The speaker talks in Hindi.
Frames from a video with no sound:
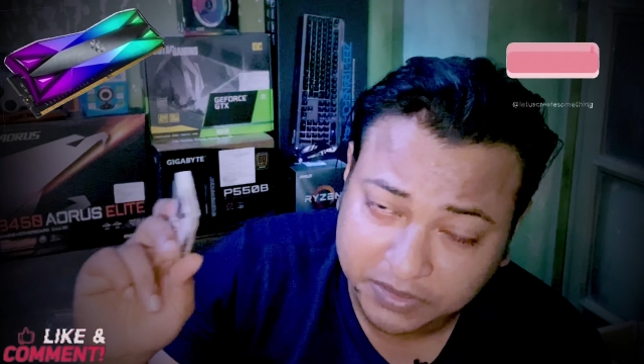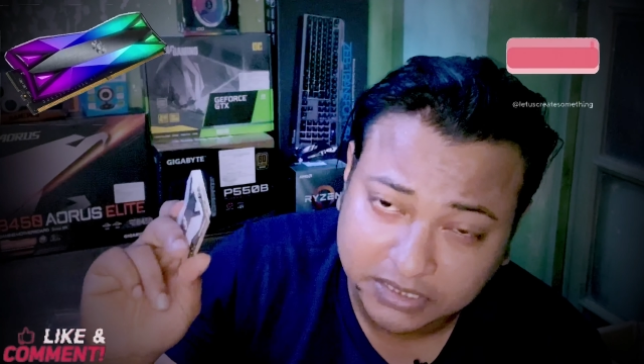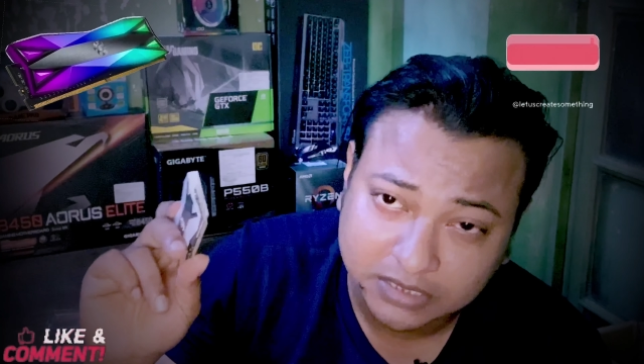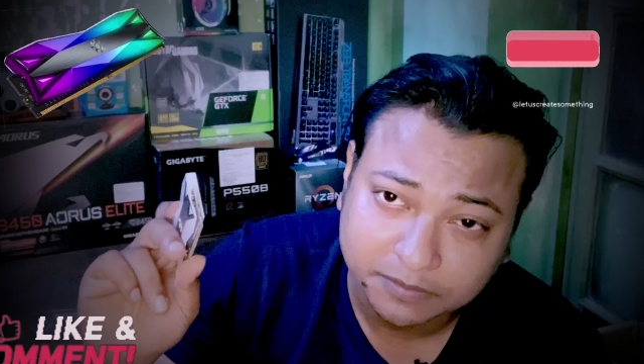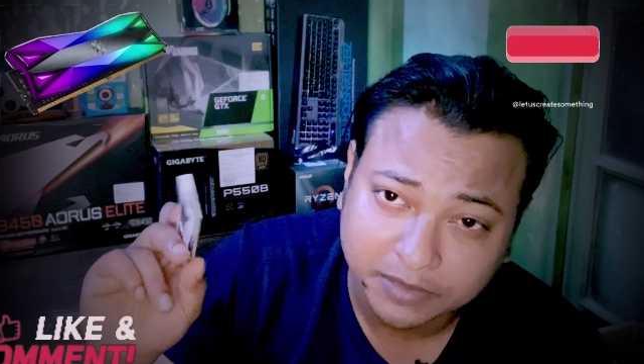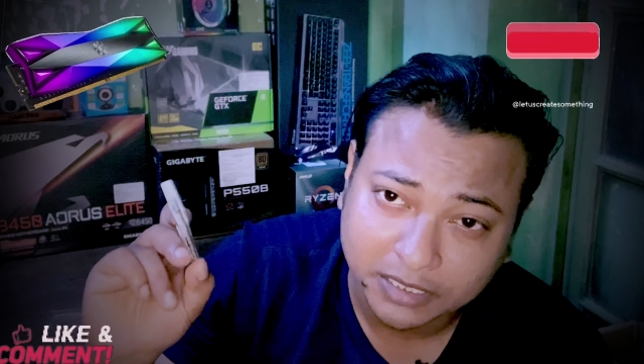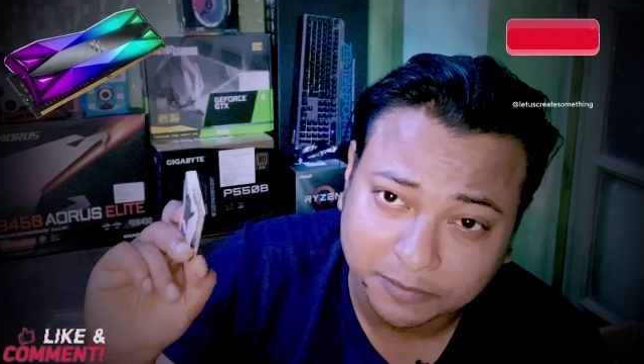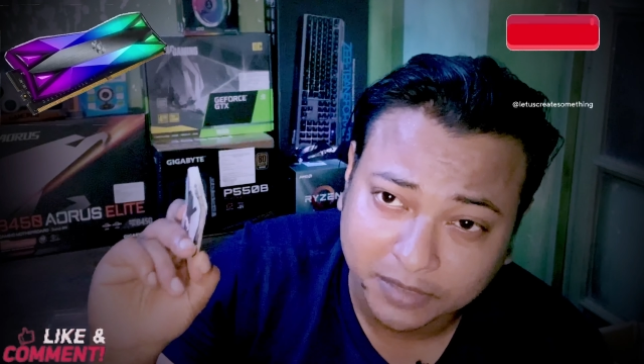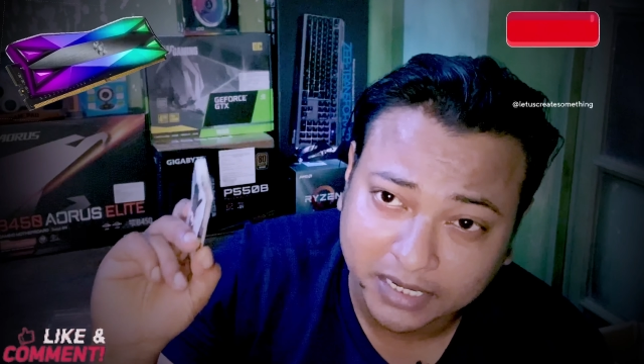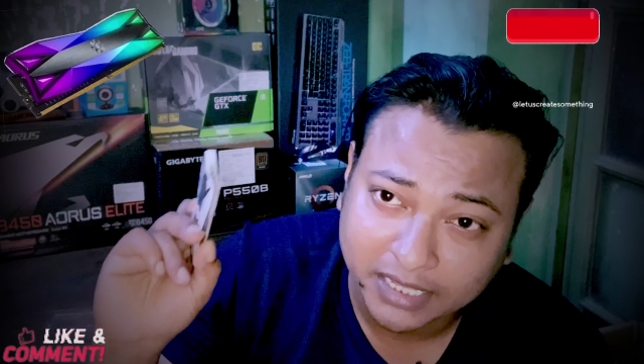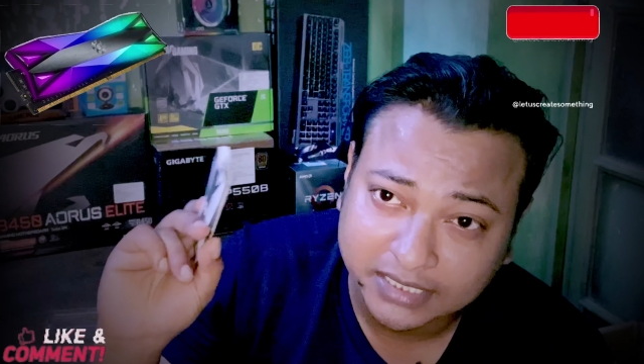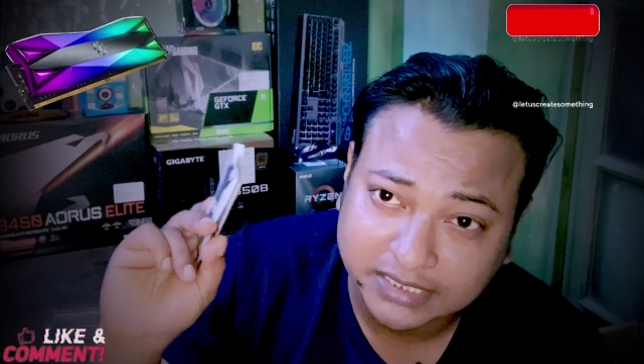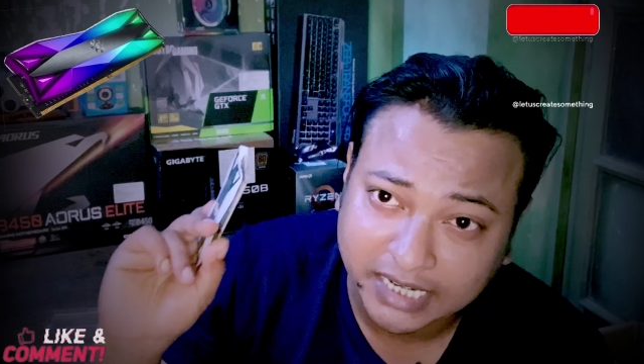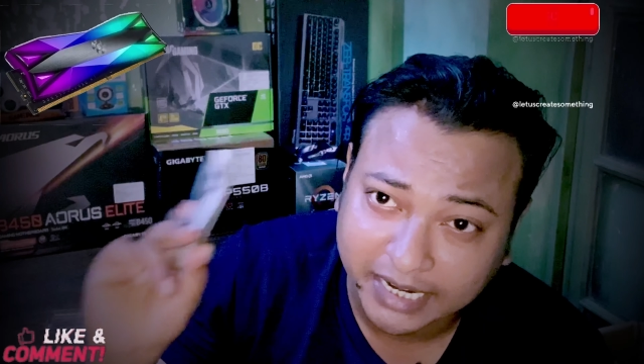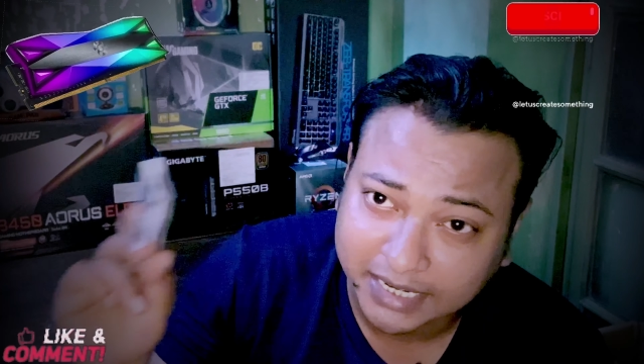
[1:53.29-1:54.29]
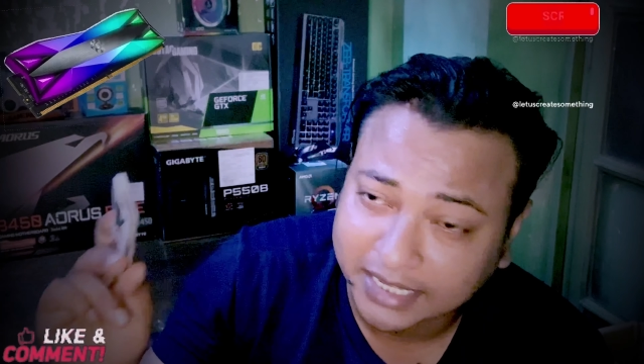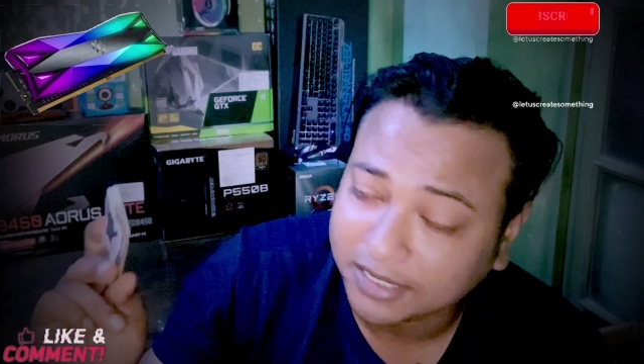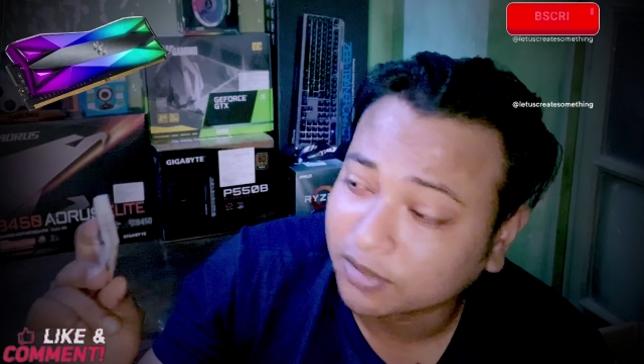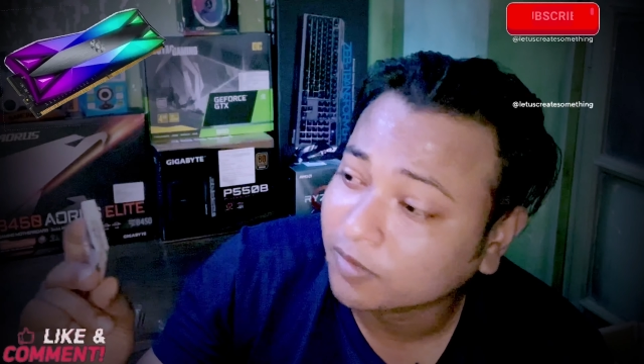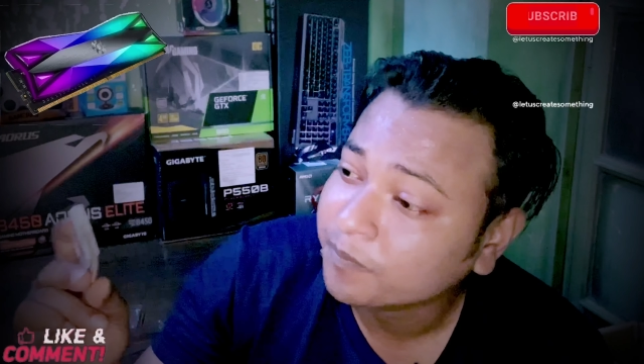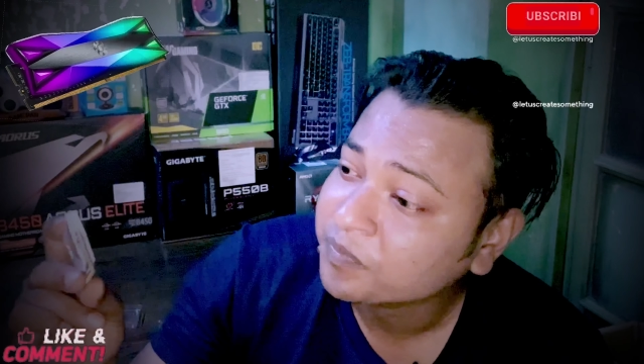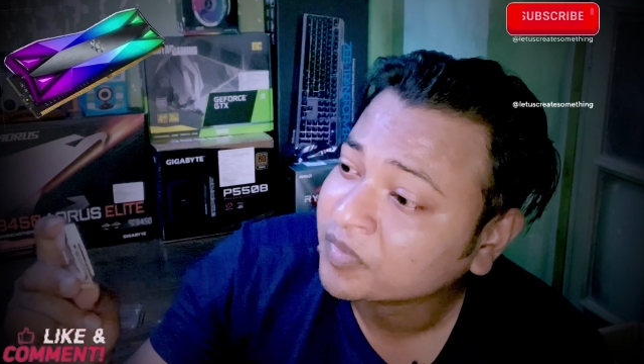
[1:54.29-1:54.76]
पीसी बनवाना चाह रहे
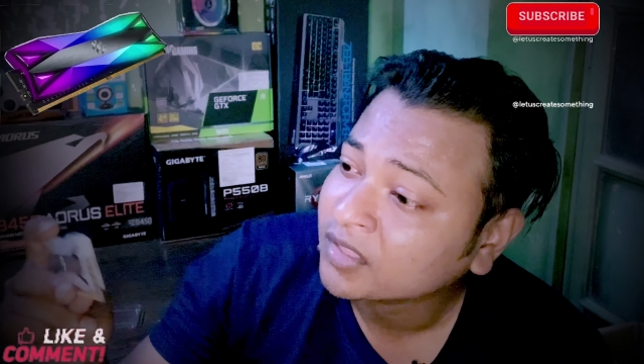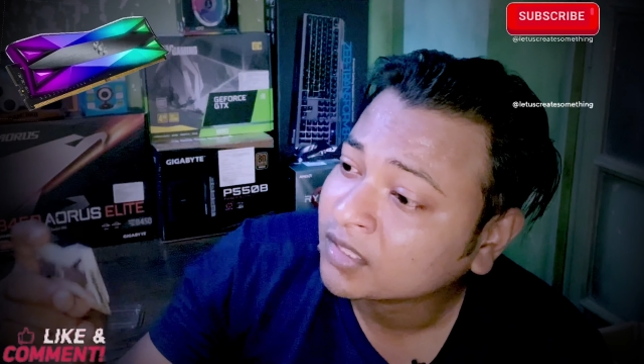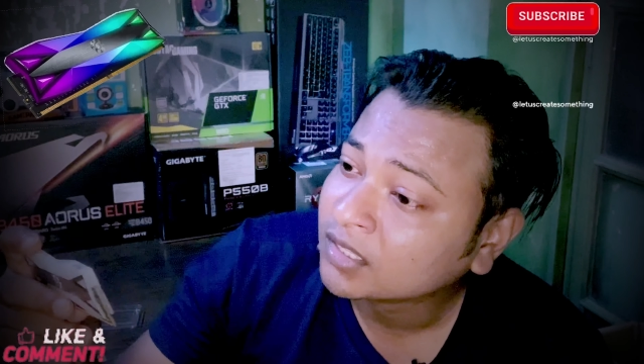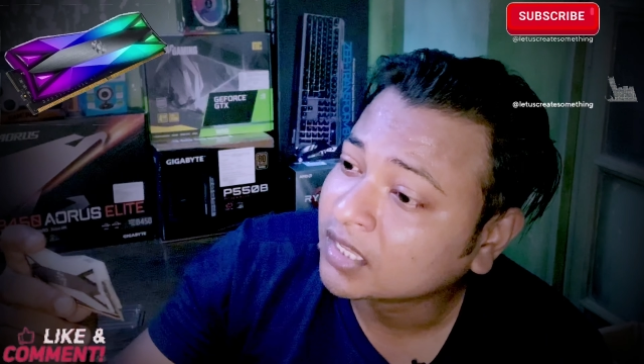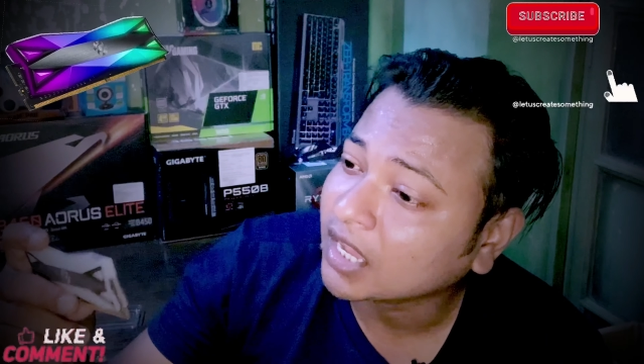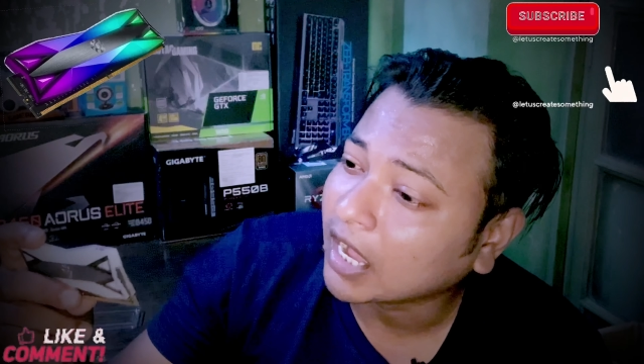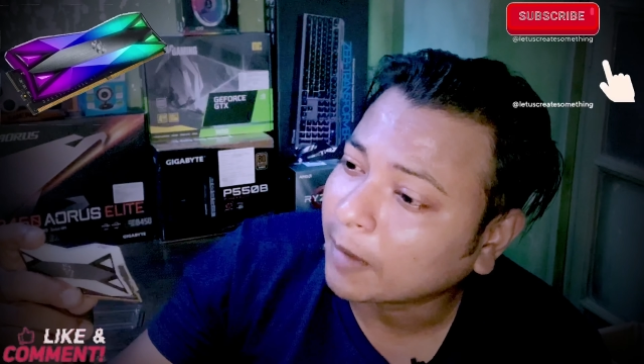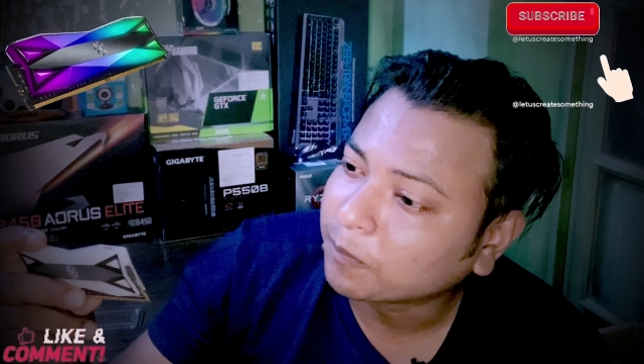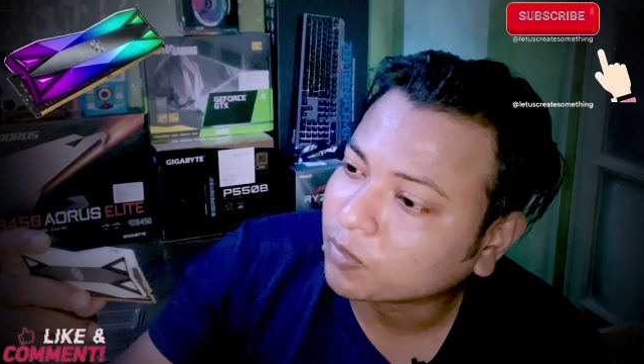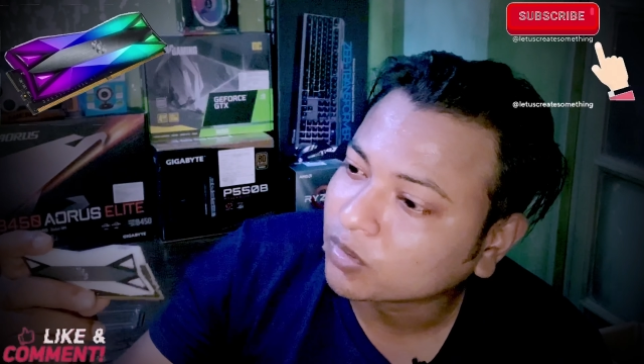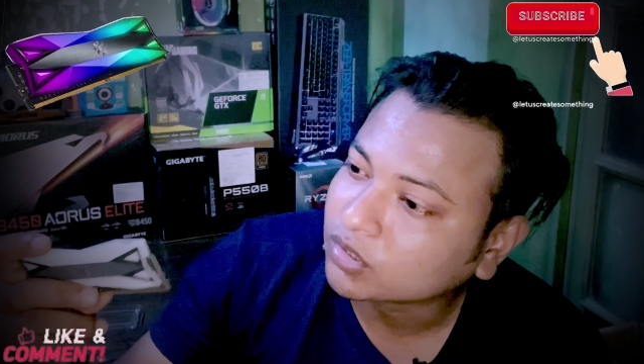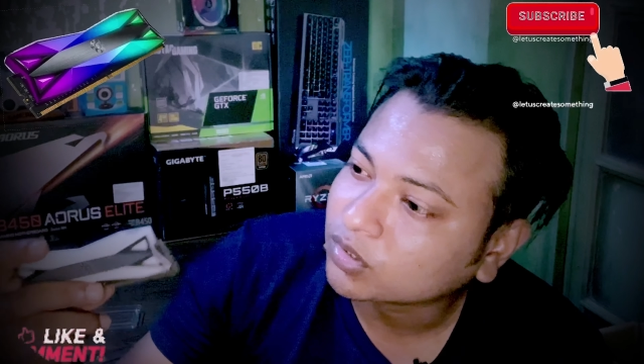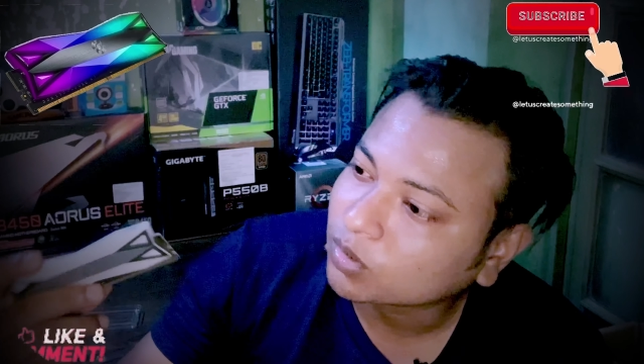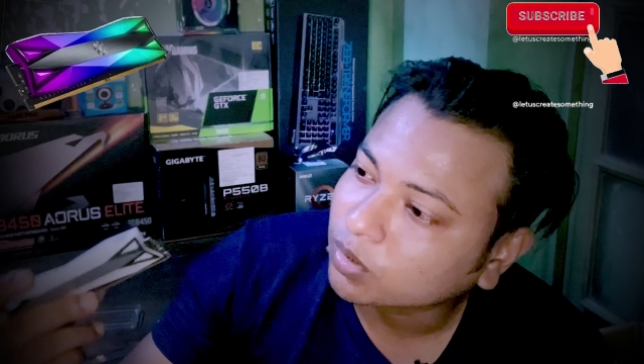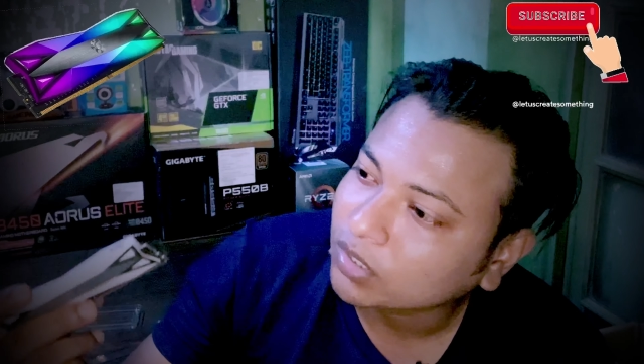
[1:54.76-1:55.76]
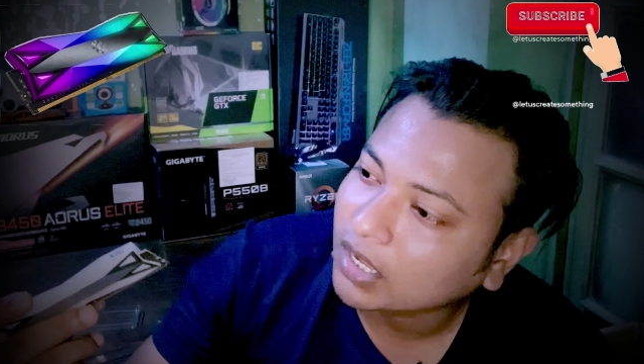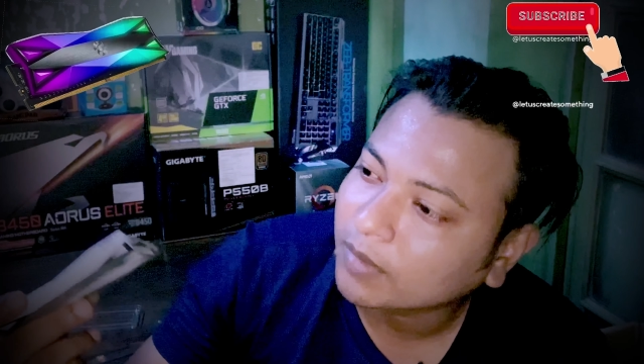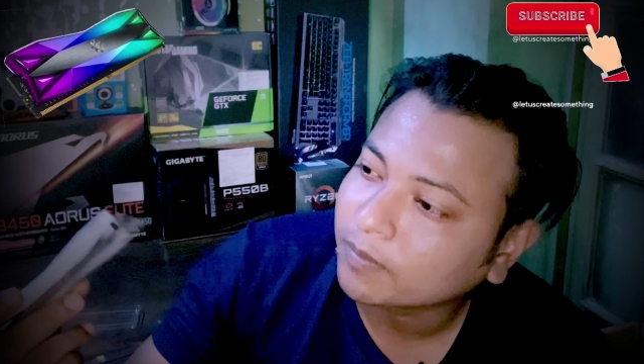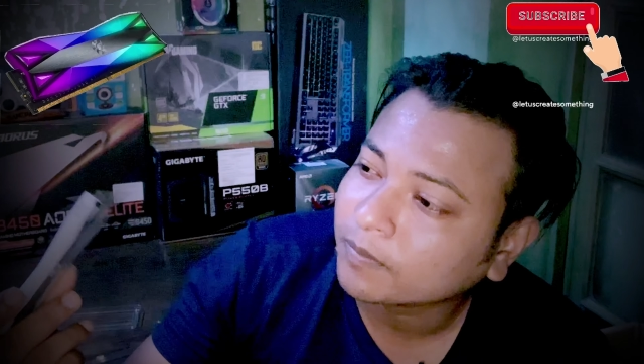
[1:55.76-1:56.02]
हो कि आपको थोड़ा